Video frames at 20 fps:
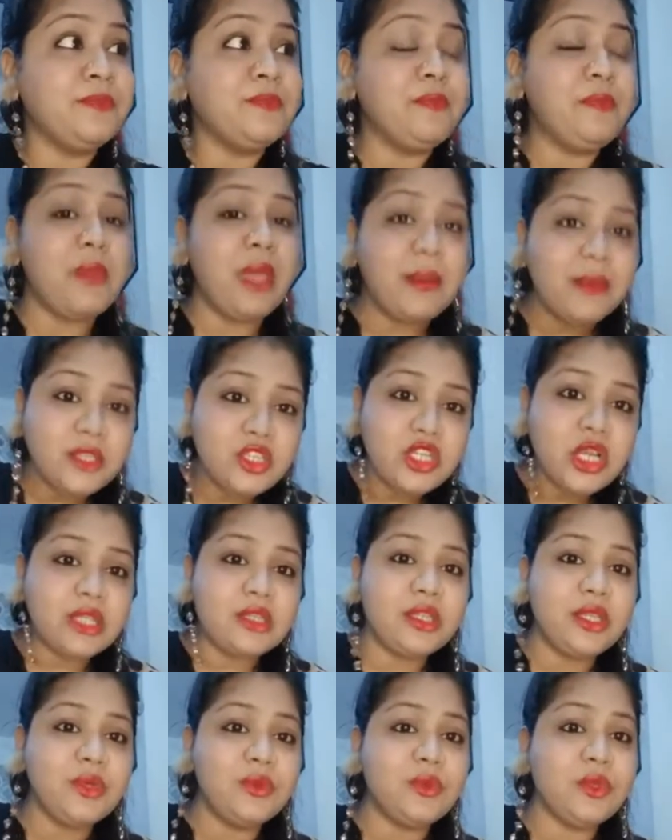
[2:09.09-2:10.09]
मैं भी
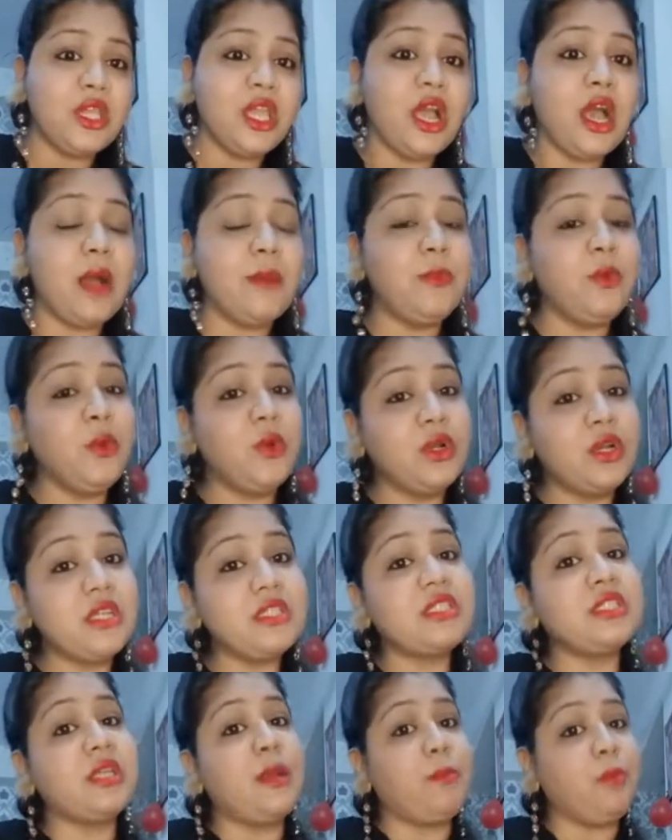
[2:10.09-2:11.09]
चाहती हूँ कि आप लोगों का
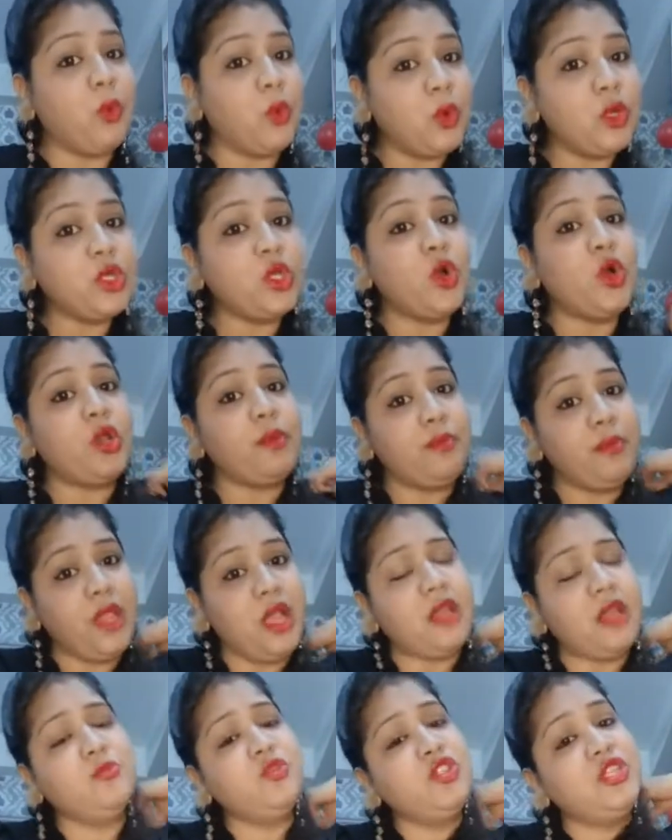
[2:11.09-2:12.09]
सपोर्ट और
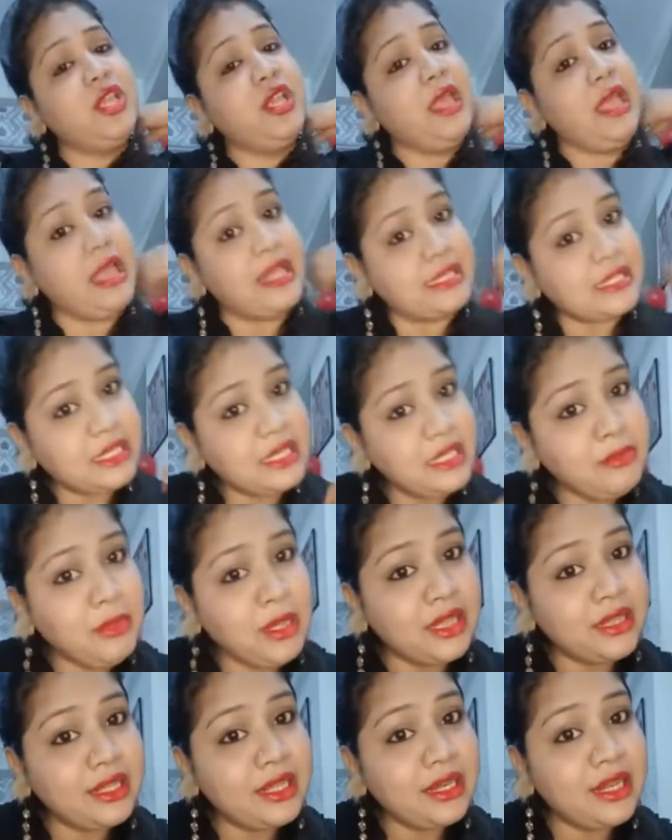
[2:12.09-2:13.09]
प्यार मुझे ऐसे ही
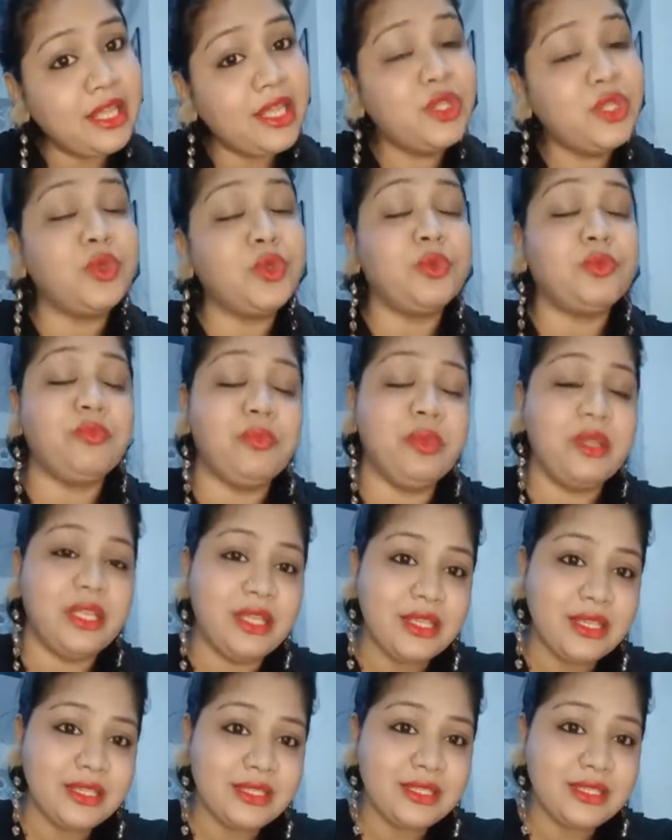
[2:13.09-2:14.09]
मिलता रहे तो
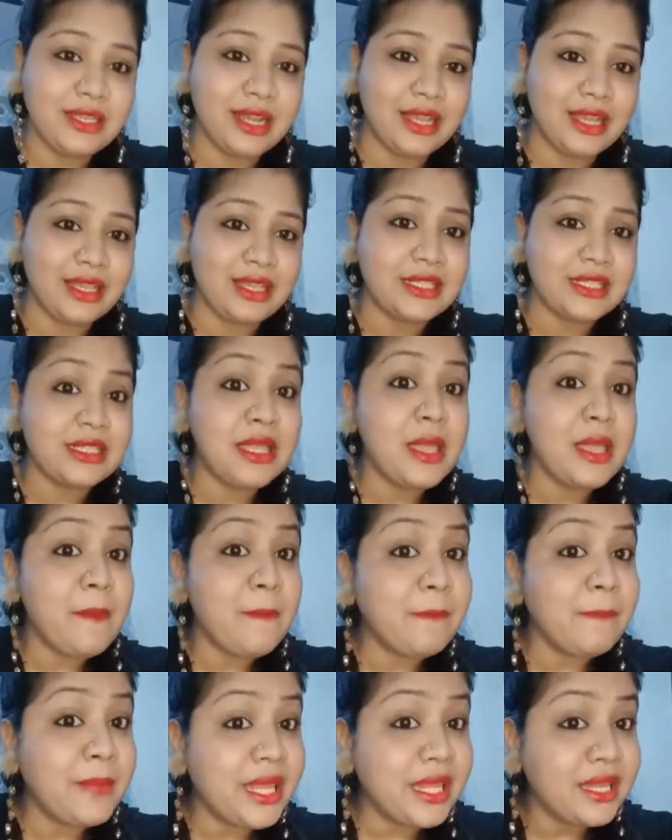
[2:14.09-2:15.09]
प्लीज़ गाइस
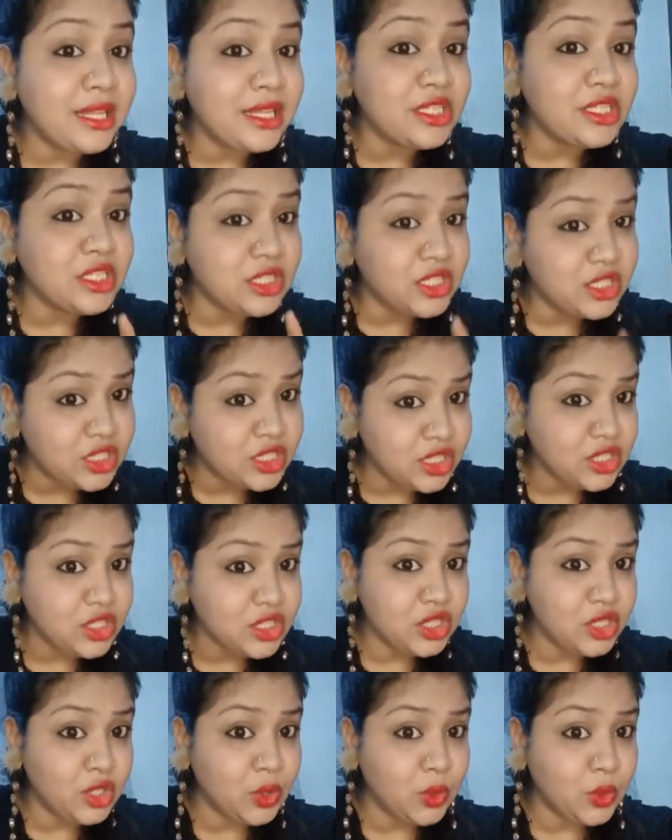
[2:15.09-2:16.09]
मेरे जिन
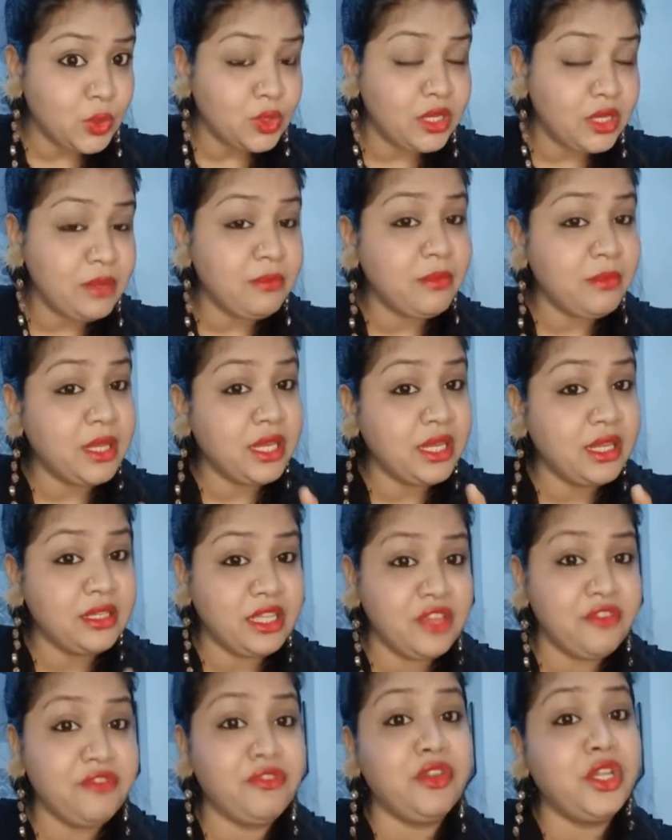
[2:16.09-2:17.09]
जिन लोगों ने मेरा
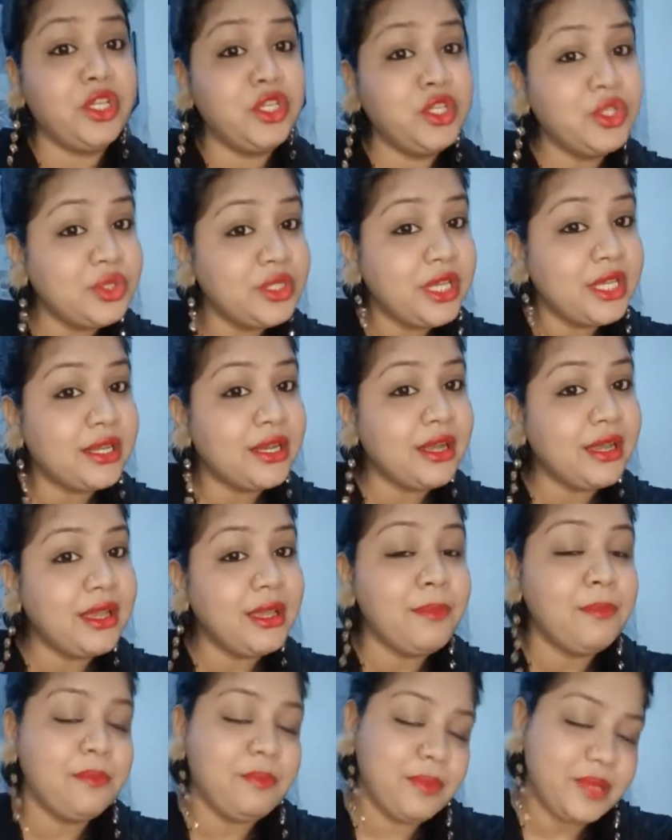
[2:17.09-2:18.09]
ये वीडियो देखा है
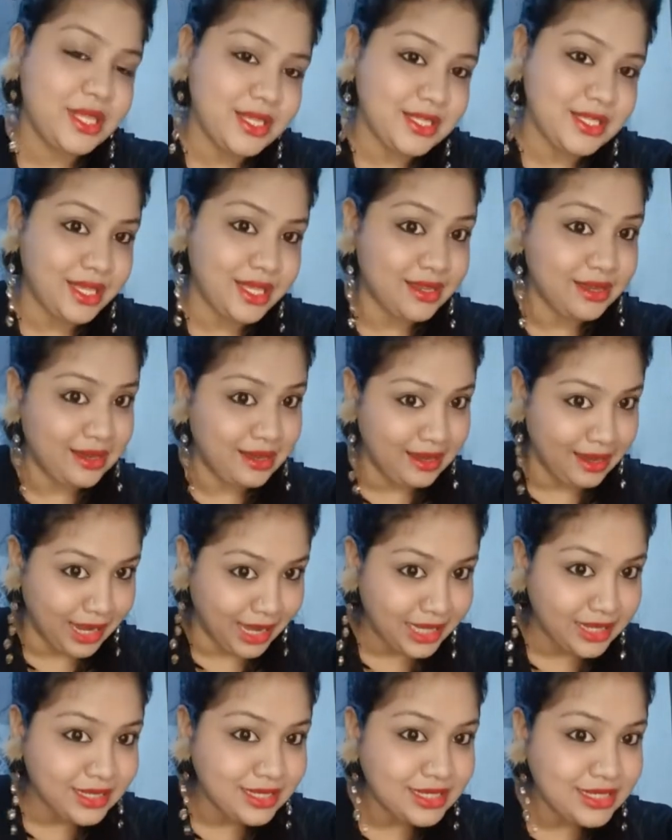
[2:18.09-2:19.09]
प्लीज़ एक
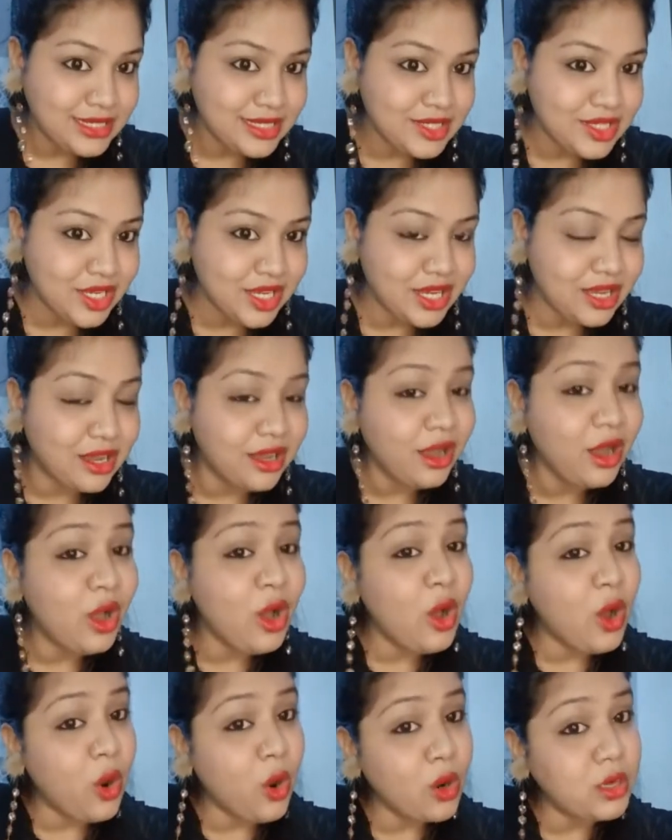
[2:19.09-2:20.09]
लाइक कर दीजिएगा
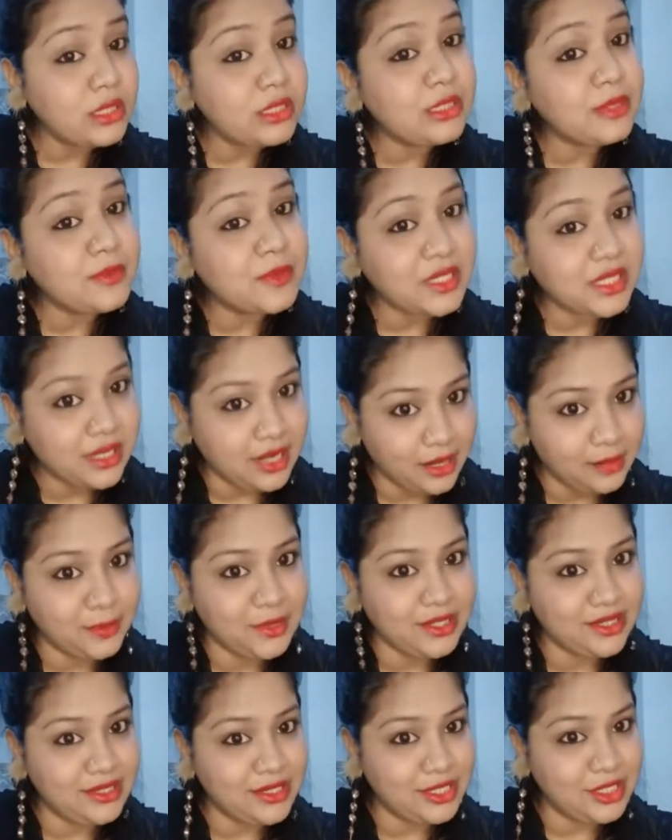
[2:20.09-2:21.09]
और सब्सक्राइब
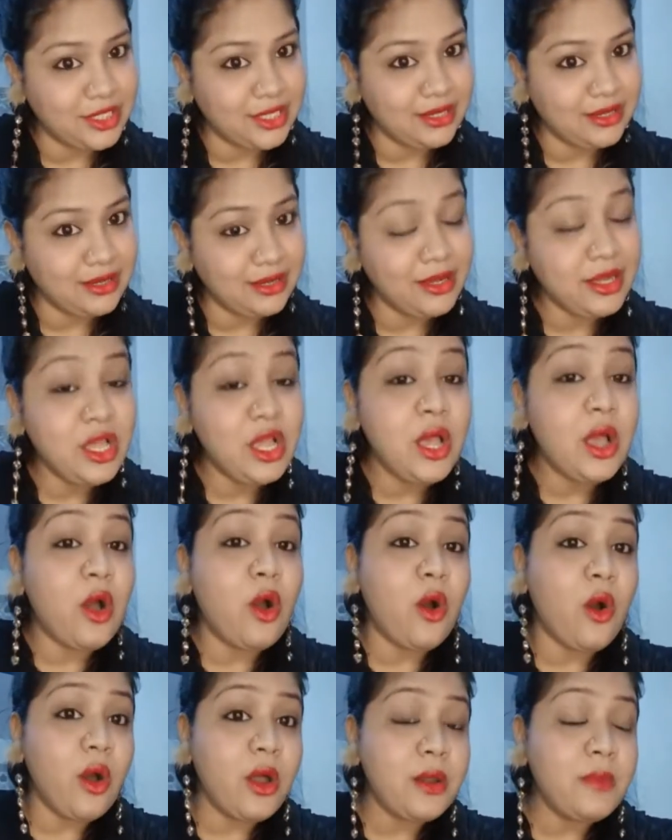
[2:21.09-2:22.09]
कर दीजिएगा
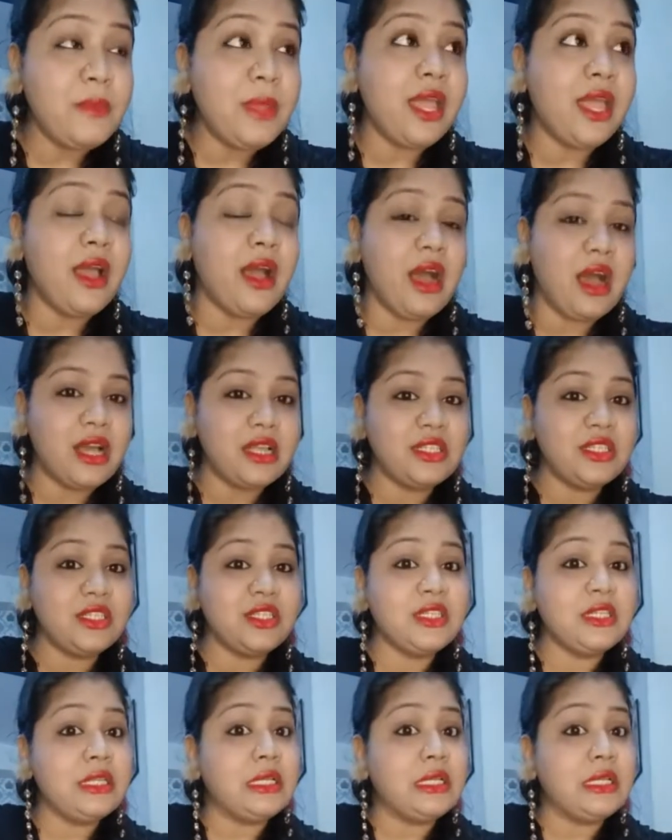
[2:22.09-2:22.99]
और मैं आज